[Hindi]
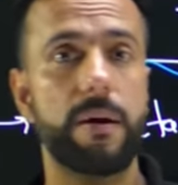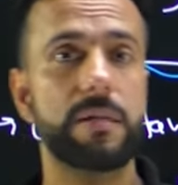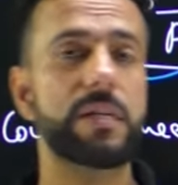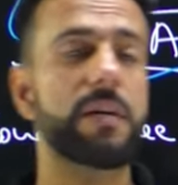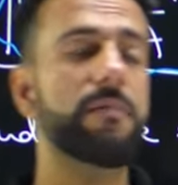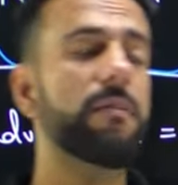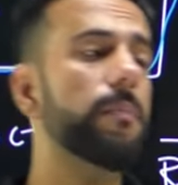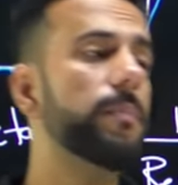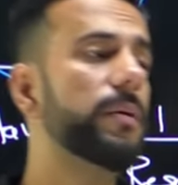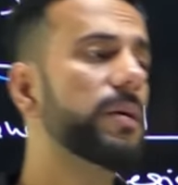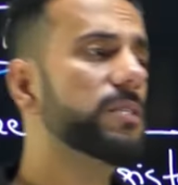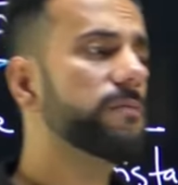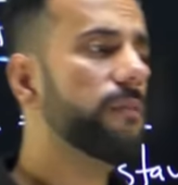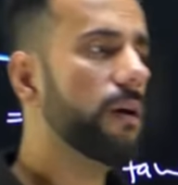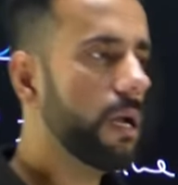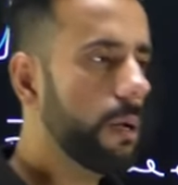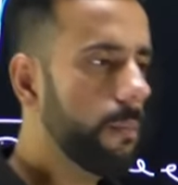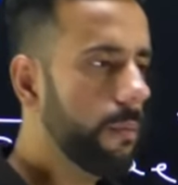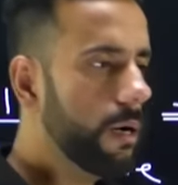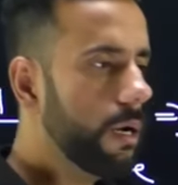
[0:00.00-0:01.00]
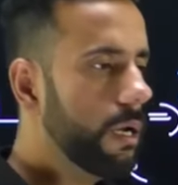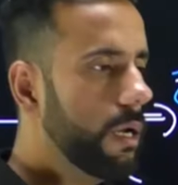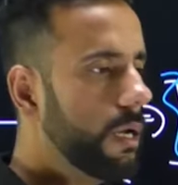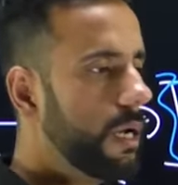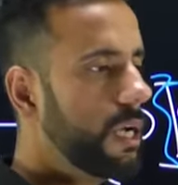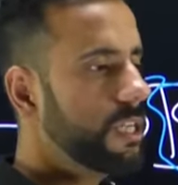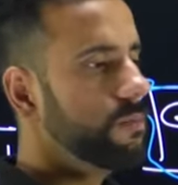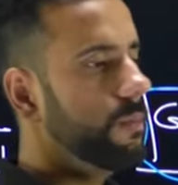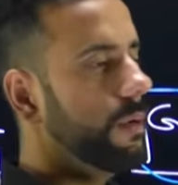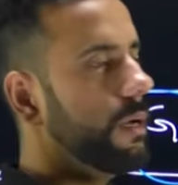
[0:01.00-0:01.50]
बचा हुआ 20 वाला हम
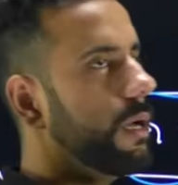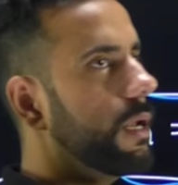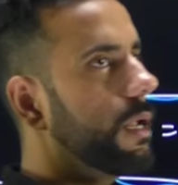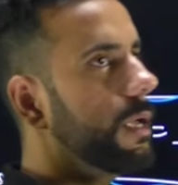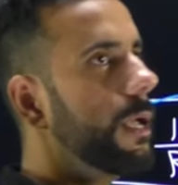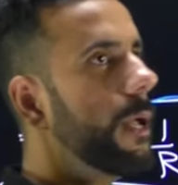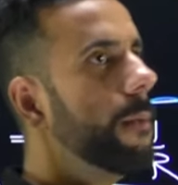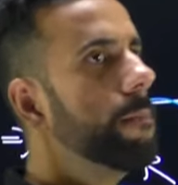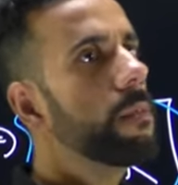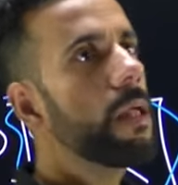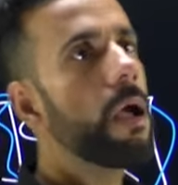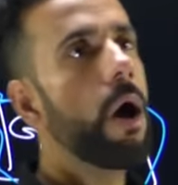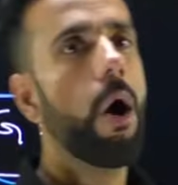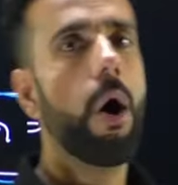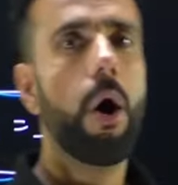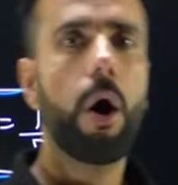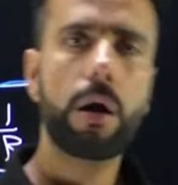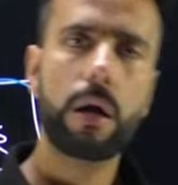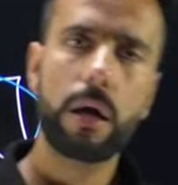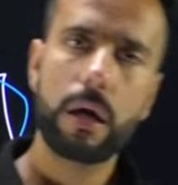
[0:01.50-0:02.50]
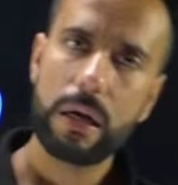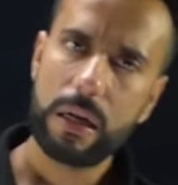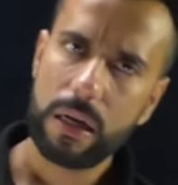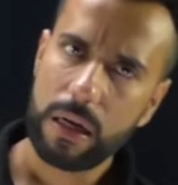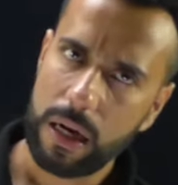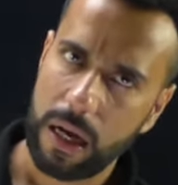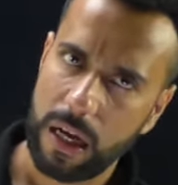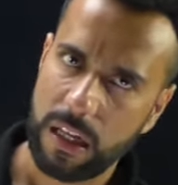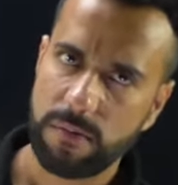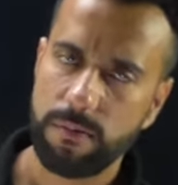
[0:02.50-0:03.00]
अगली क्लास में करेंगे और
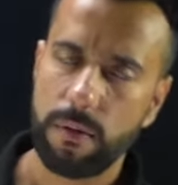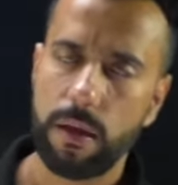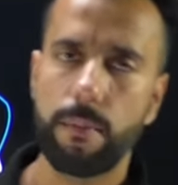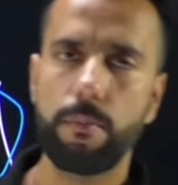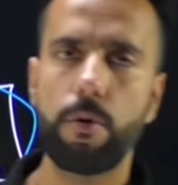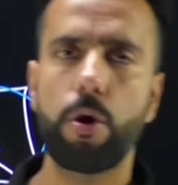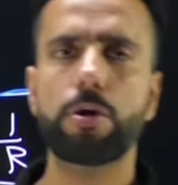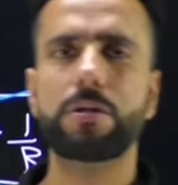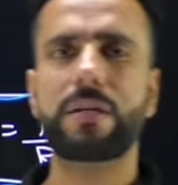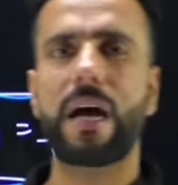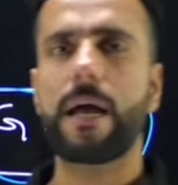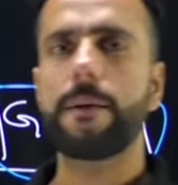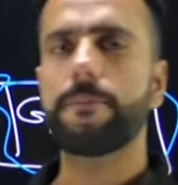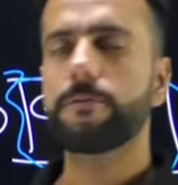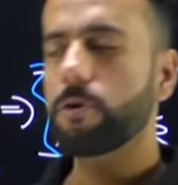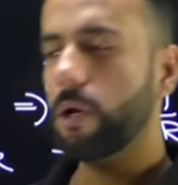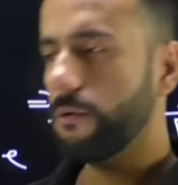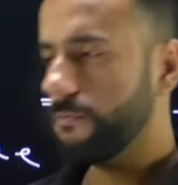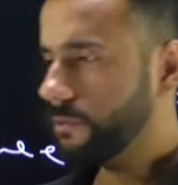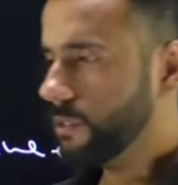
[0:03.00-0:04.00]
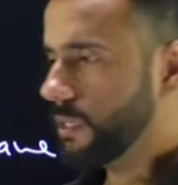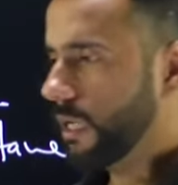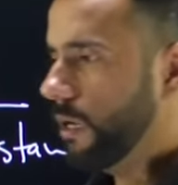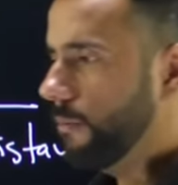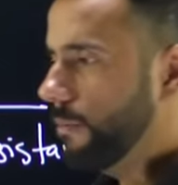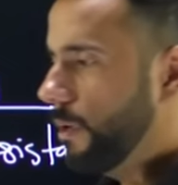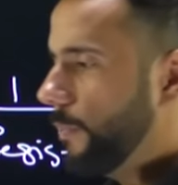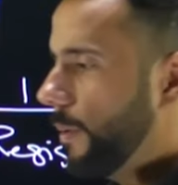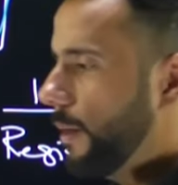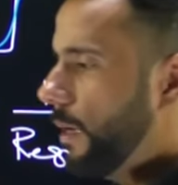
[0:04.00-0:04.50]
अगली क्लास में हम लोग टाइप्स ऑफ
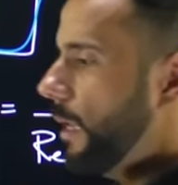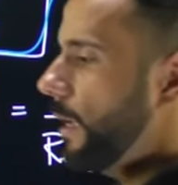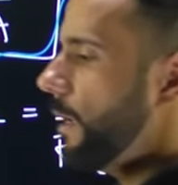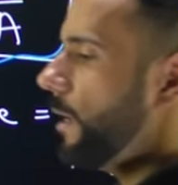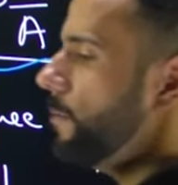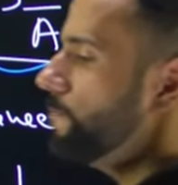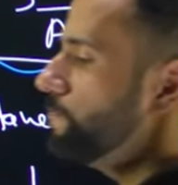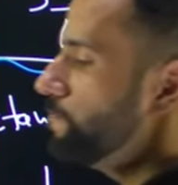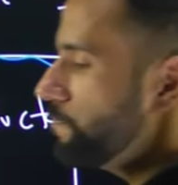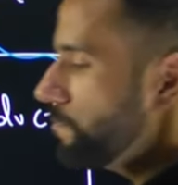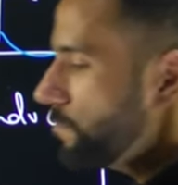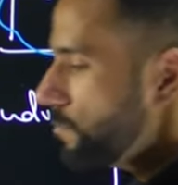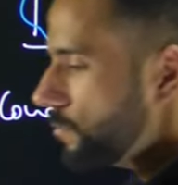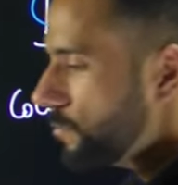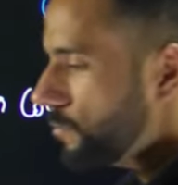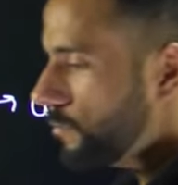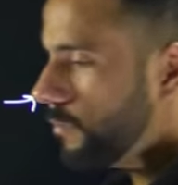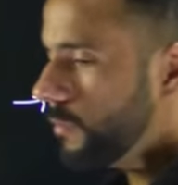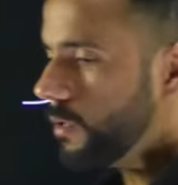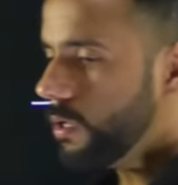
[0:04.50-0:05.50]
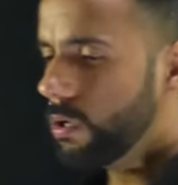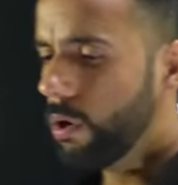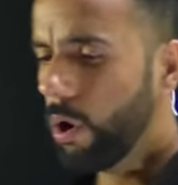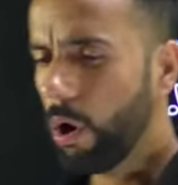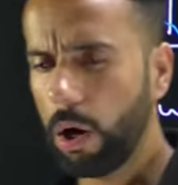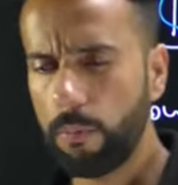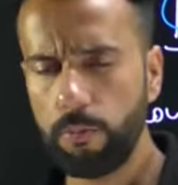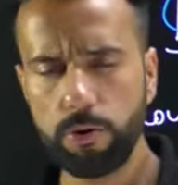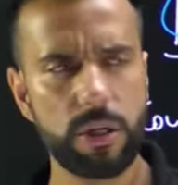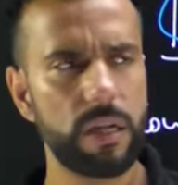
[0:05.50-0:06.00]
सेल भी पढ़ लेंगे
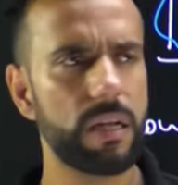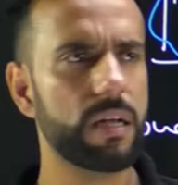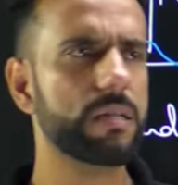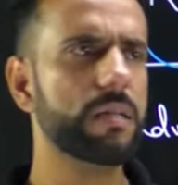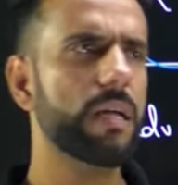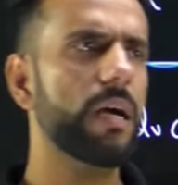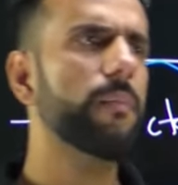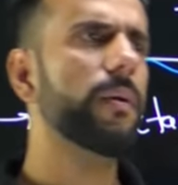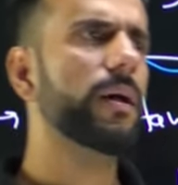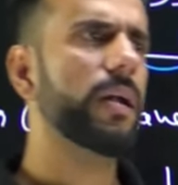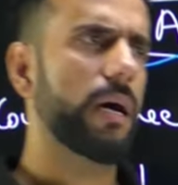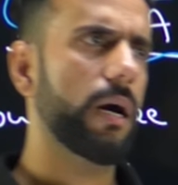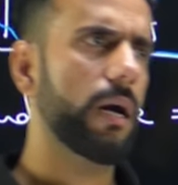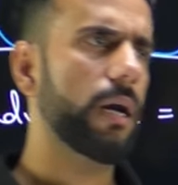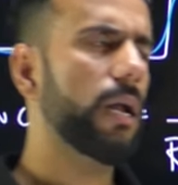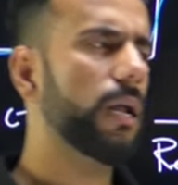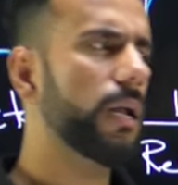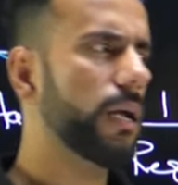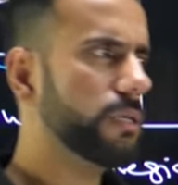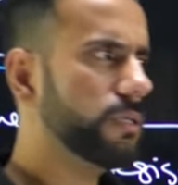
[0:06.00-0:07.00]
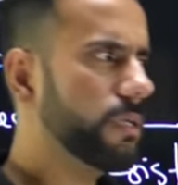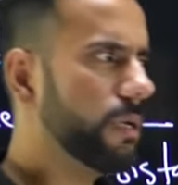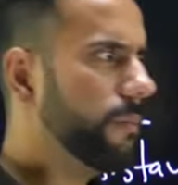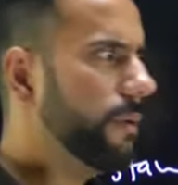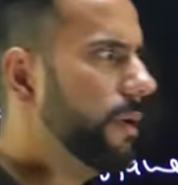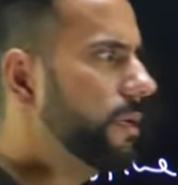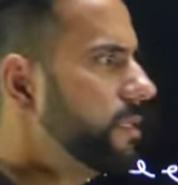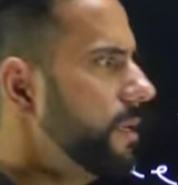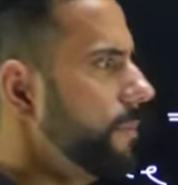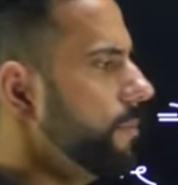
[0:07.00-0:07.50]
और मुझे लगता है हमारा अगला लेक्चर
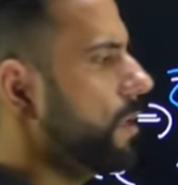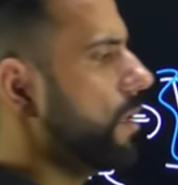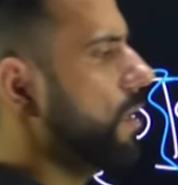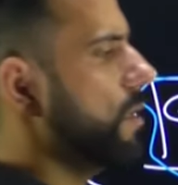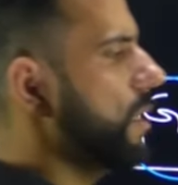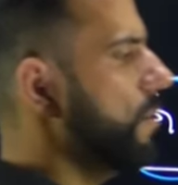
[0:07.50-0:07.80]
में ये चैप्टर